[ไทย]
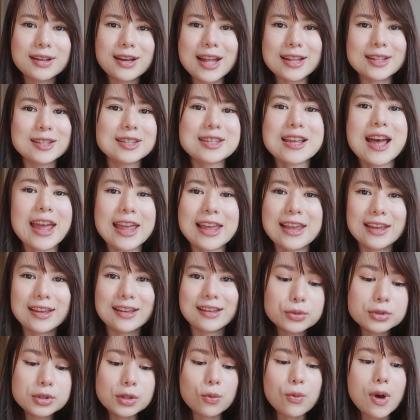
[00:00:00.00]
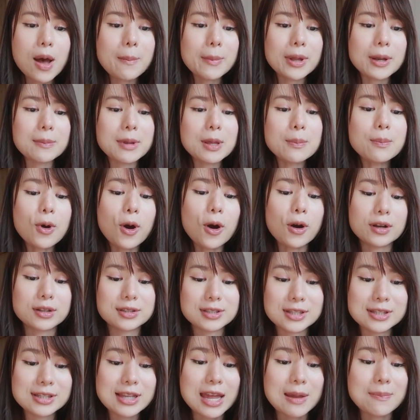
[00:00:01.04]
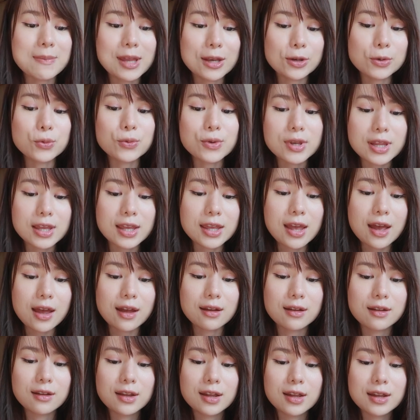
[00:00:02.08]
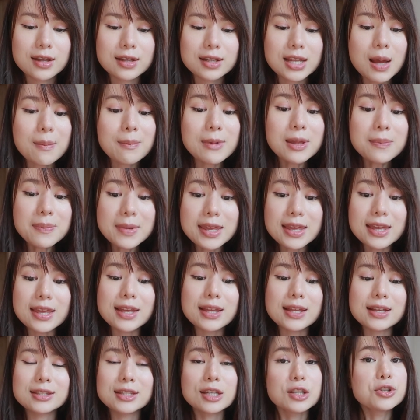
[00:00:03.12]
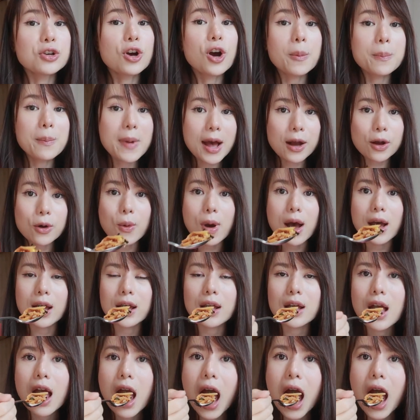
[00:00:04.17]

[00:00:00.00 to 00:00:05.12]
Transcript: ขัดใจรู้สึกว่ามันไม่เหมาะจะใส่เมนูนี้อ่ะถ้าไม่มีจะชอบมากกว่า